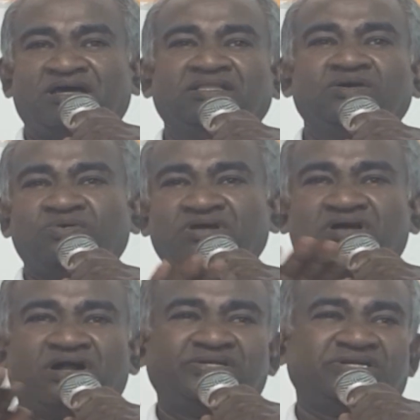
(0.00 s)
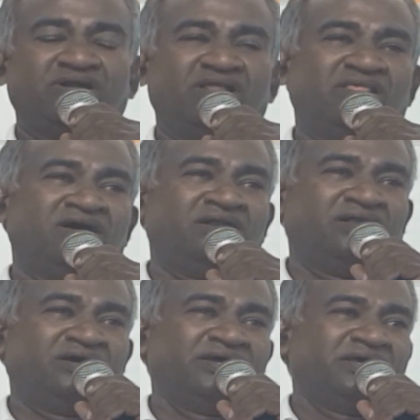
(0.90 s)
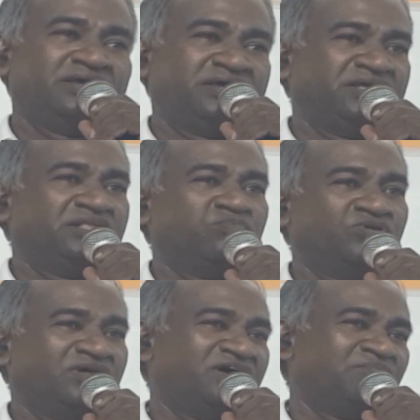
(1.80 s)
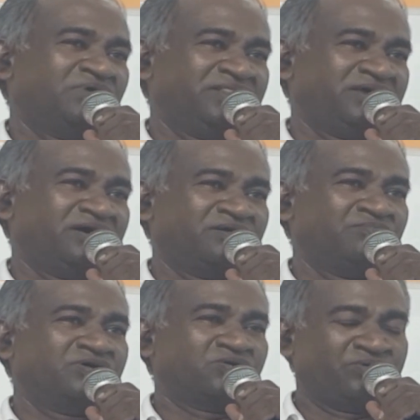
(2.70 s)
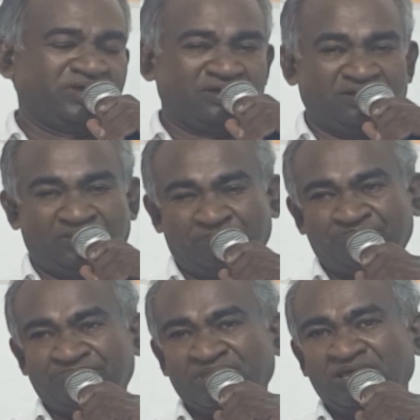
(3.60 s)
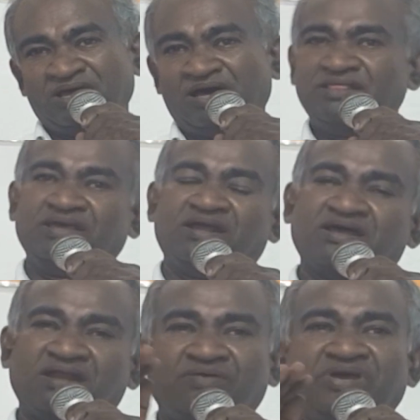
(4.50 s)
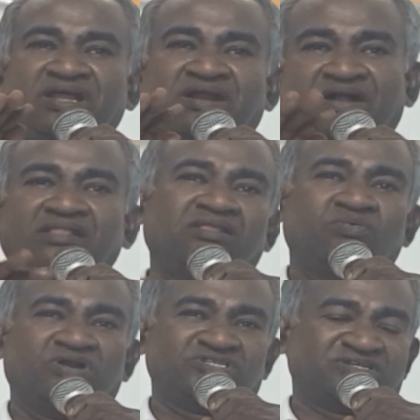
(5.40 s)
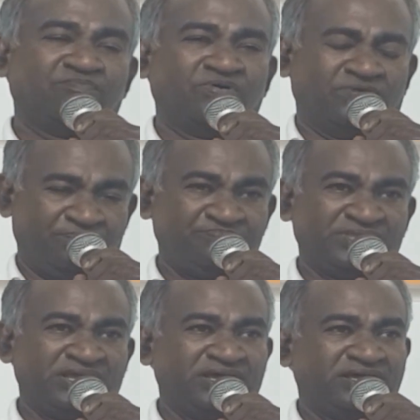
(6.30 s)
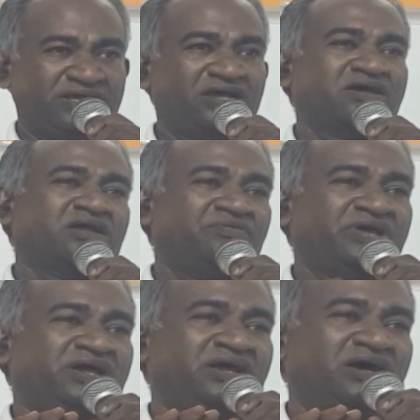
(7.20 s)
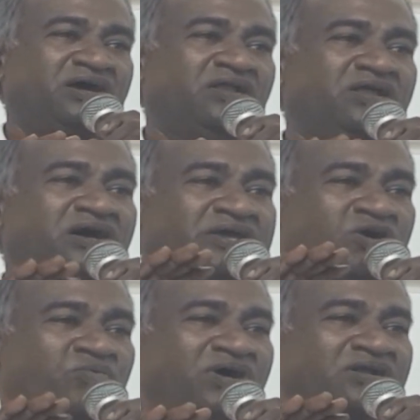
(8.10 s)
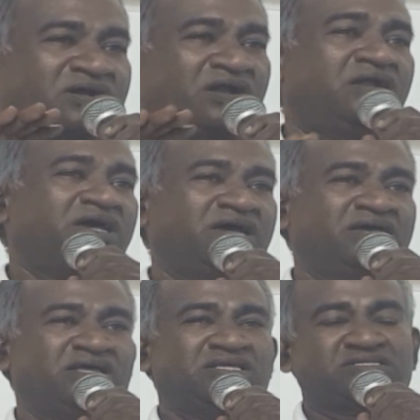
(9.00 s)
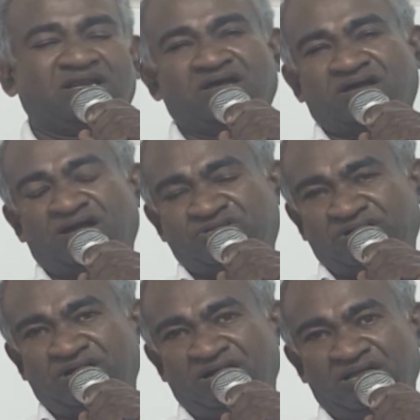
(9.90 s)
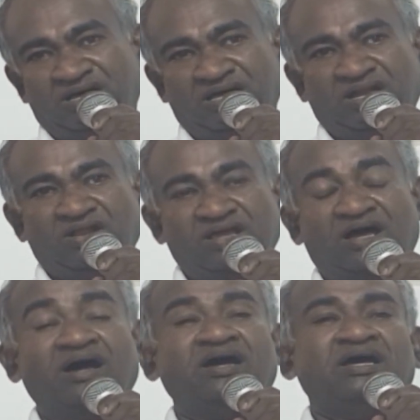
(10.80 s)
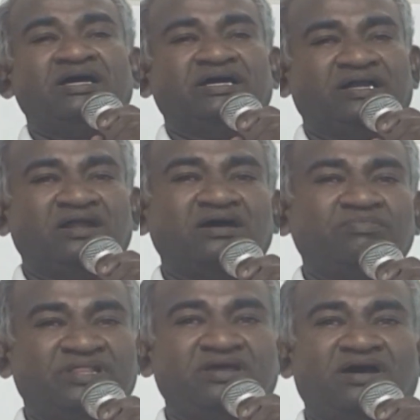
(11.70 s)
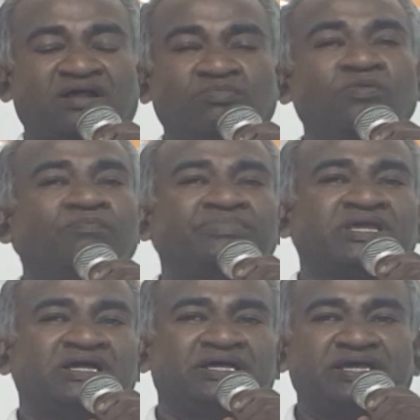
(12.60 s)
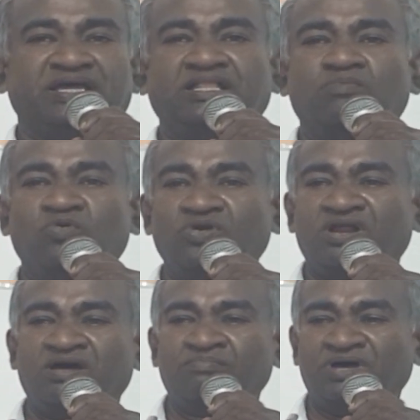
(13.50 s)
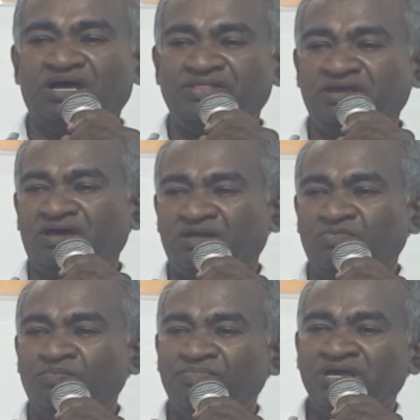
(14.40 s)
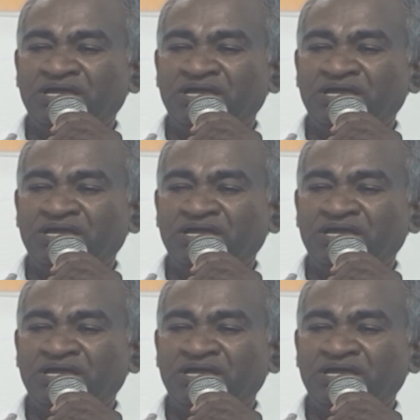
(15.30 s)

அந்த ஒரு காட்சிகள் தான் இந்த முதலாம் அதிகாரம் குறிக்கிறது அது ஏற்கனவே நடந்த ஒரு சம்பவம் ஏற்கனவே அலலியா யோவான் கண்ட சில காட்சிகள் அலலுயா ரெண்டாம் அதிகாரமும் இந்த மூன்றாம் அதிகாரமும்